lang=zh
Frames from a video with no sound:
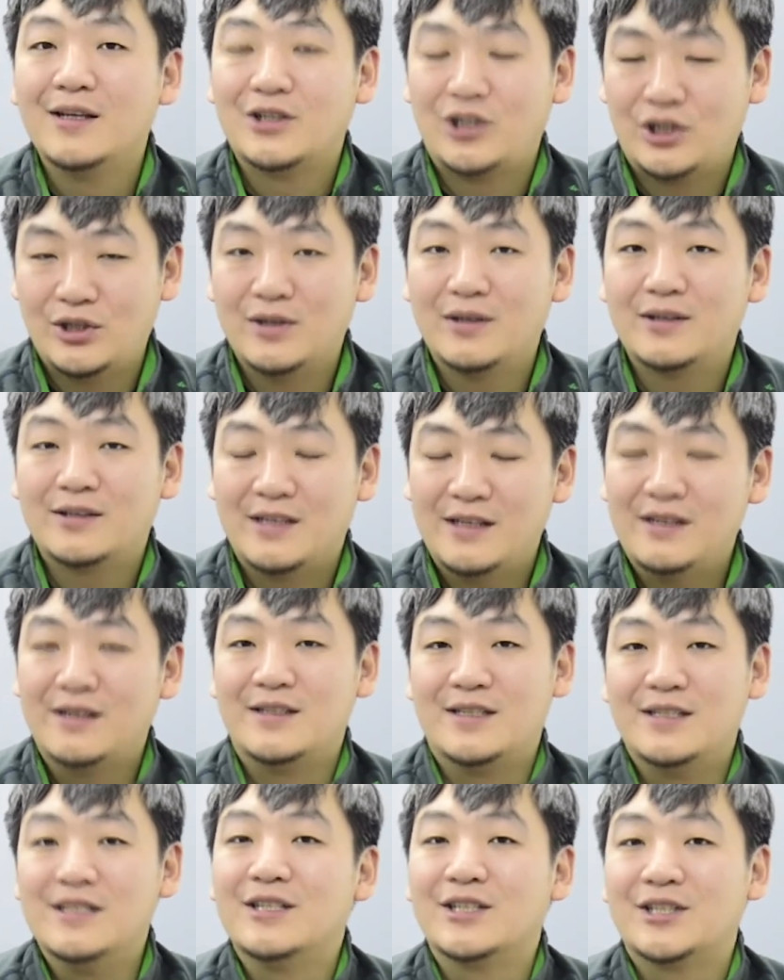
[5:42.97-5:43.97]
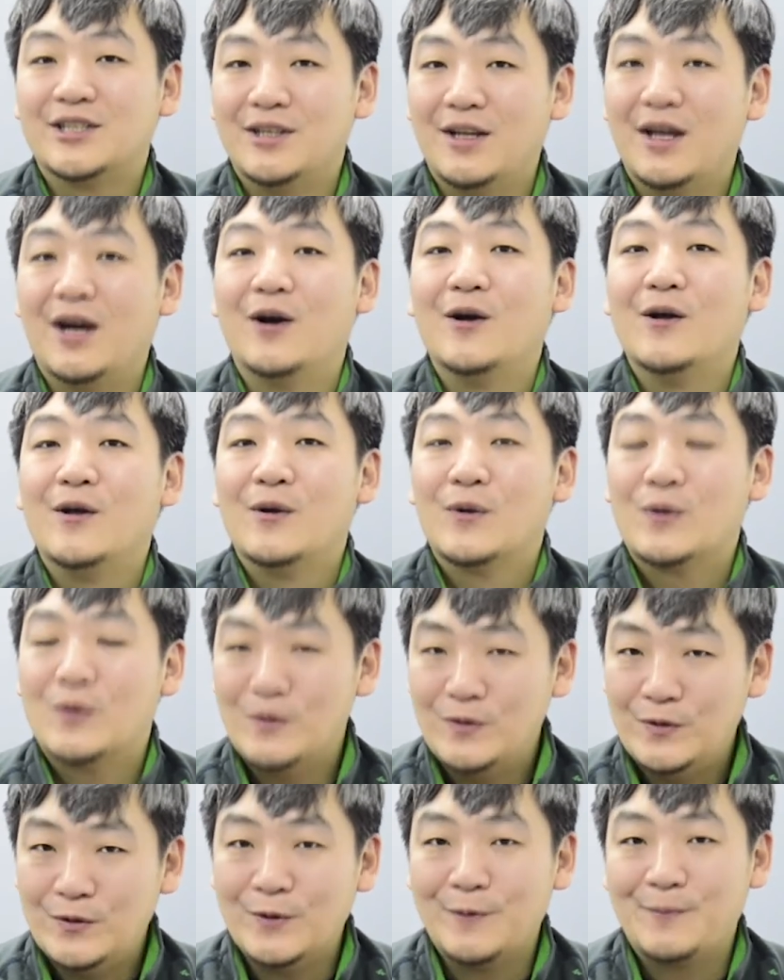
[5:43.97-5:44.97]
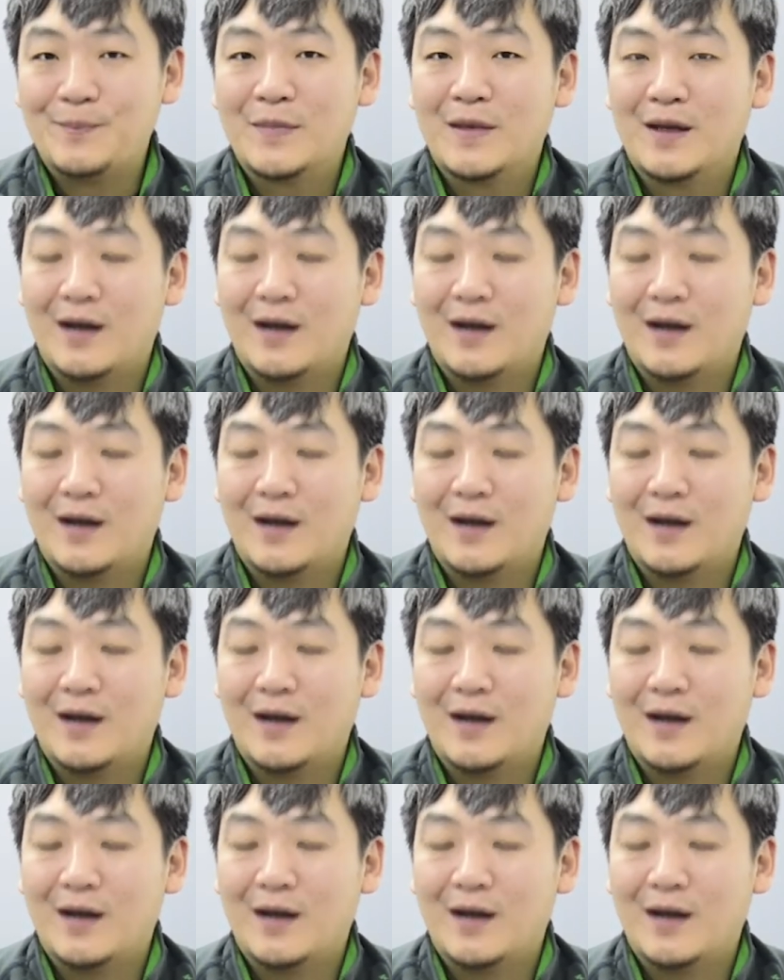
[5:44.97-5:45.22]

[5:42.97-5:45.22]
车真的仅仅是一辆工具。